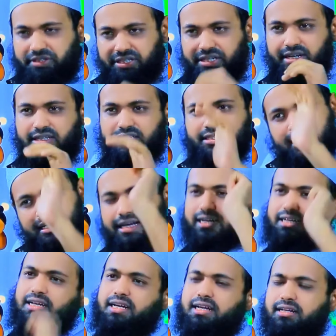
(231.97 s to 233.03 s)
এ বিশ্বাস
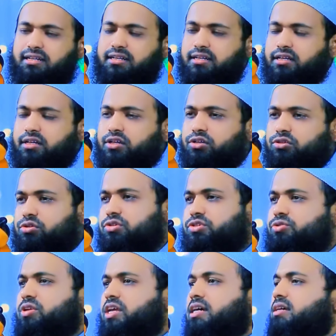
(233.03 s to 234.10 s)
রাখা তো
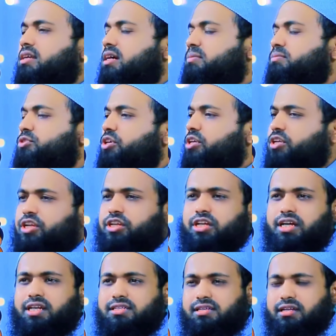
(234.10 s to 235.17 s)
রসুল আকরাম সাল্লাহ
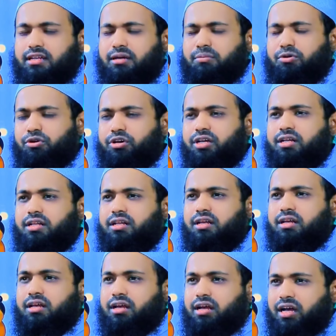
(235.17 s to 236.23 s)
আলি সাল্লাম কয়
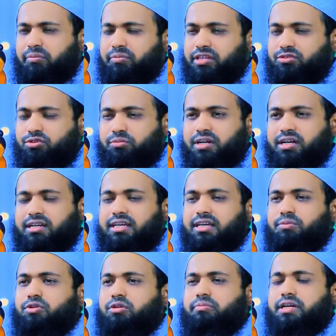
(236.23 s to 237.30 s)
আমি তোমাকে
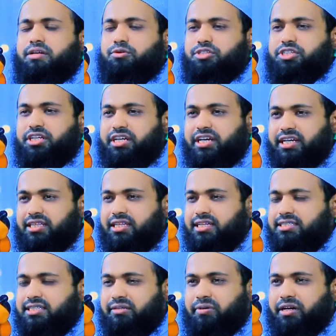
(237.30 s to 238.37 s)
এমন বাক্য শিখাইয়া
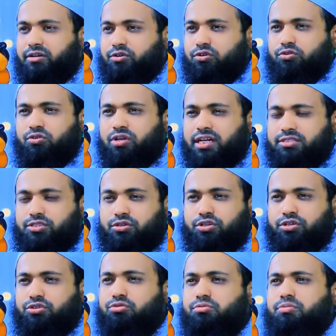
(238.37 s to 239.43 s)
দেই যে বাক্যগুলা
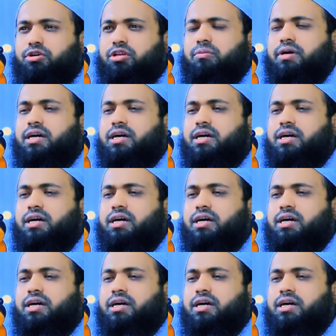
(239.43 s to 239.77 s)
যখন তুমি